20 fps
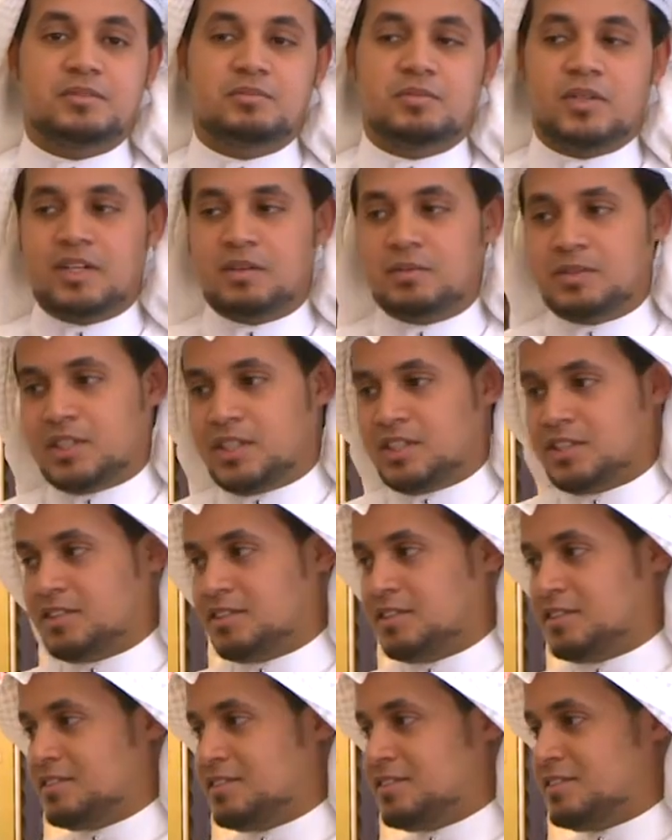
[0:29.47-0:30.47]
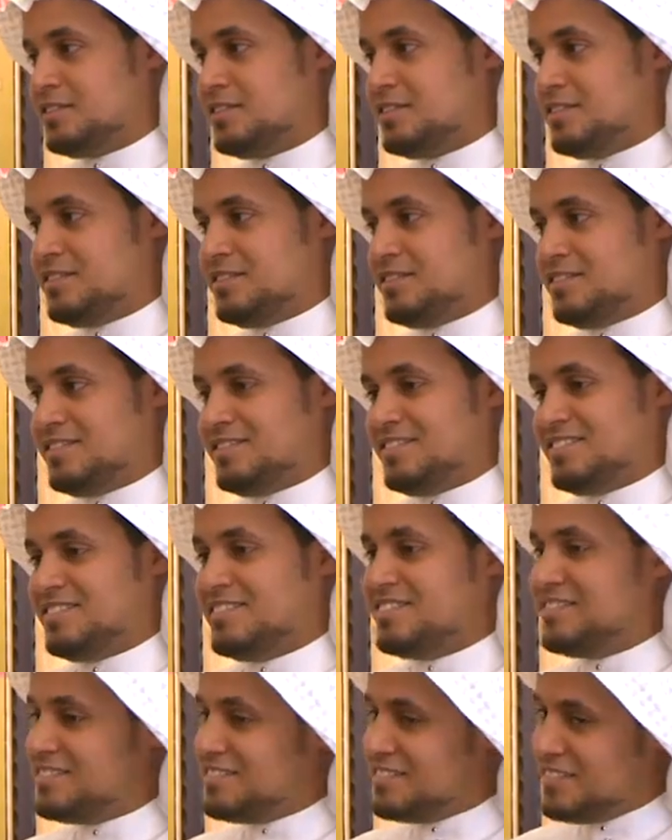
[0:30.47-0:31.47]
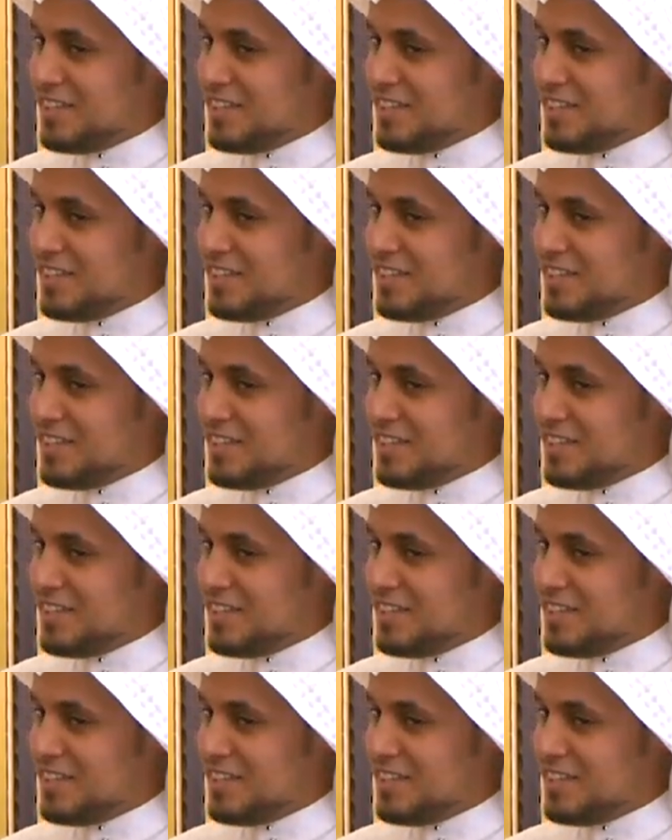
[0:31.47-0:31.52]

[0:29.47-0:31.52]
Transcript: برنامج إيش؟ حصلها